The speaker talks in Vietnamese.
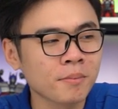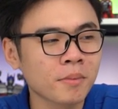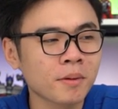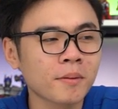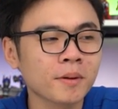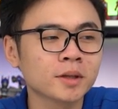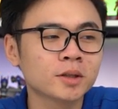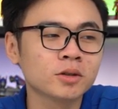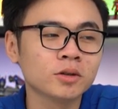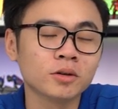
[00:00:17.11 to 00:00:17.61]
Bo
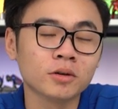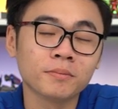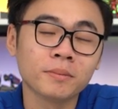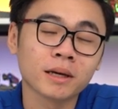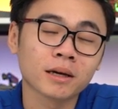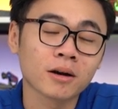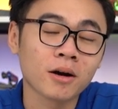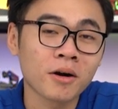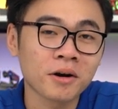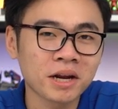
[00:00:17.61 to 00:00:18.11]
máy chủ
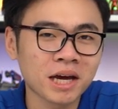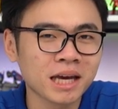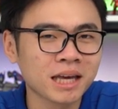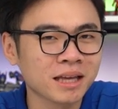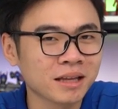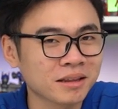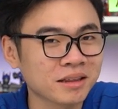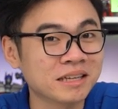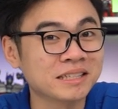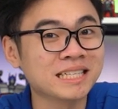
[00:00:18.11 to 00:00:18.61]
mình có ở đây,
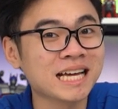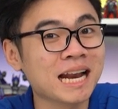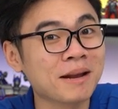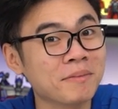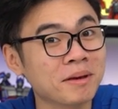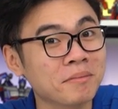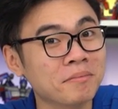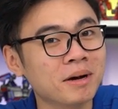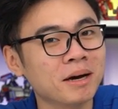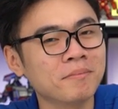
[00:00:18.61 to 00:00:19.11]
thật ra là
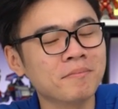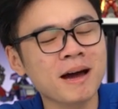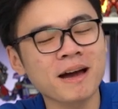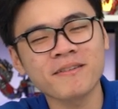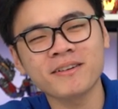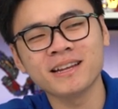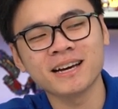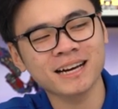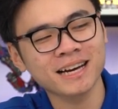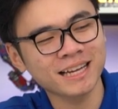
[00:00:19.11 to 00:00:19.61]
mình mượn
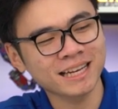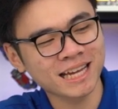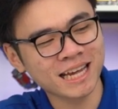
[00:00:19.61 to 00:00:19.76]
mãi mới được ấy.